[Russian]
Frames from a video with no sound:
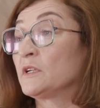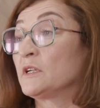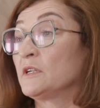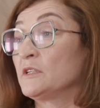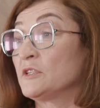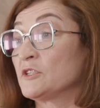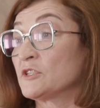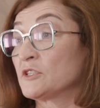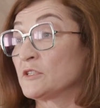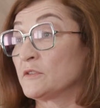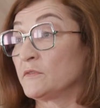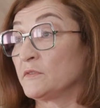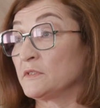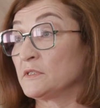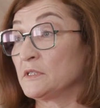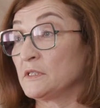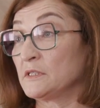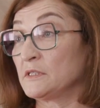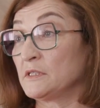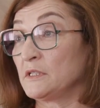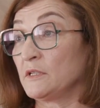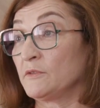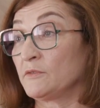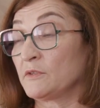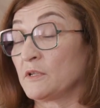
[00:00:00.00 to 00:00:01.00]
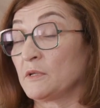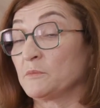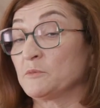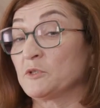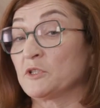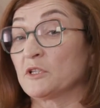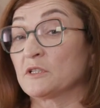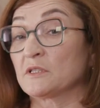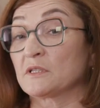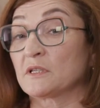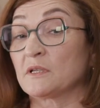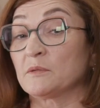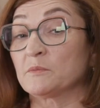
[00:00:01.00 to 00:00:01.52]
количества детей в
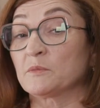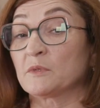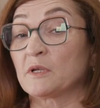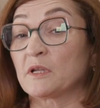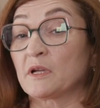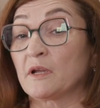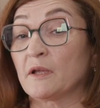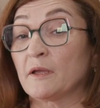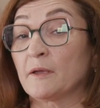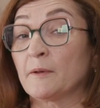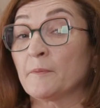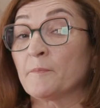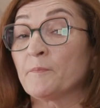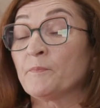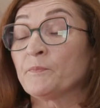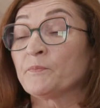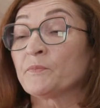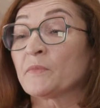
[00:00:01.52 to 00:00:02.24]
Камчатском крае.